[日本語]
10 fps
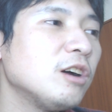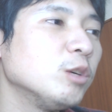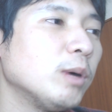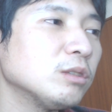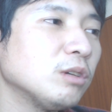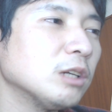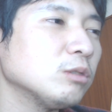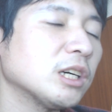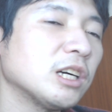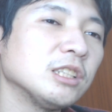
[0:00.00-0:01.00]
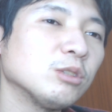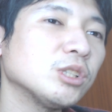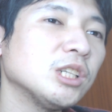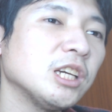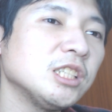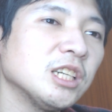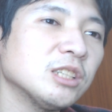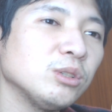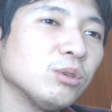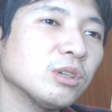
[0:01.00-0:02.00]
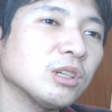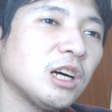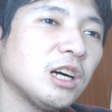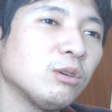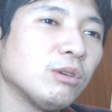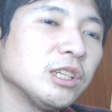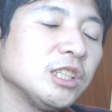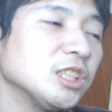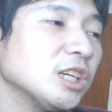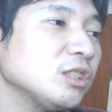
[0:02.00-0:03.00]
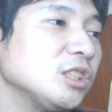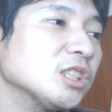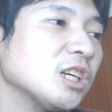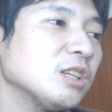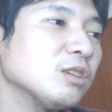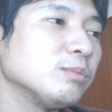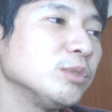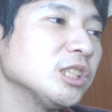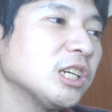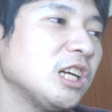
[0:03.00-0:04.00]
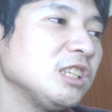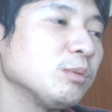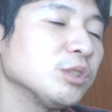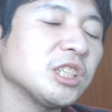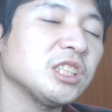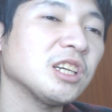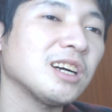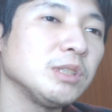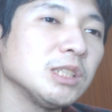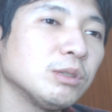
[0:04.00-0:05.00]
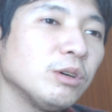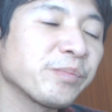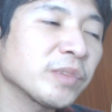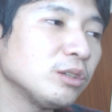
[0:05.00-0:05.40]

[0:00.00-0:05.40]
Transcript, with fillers: ルヴァンの後だから年明けいちがつよっかいちがついつかとかむいかにはもしかしたら上島の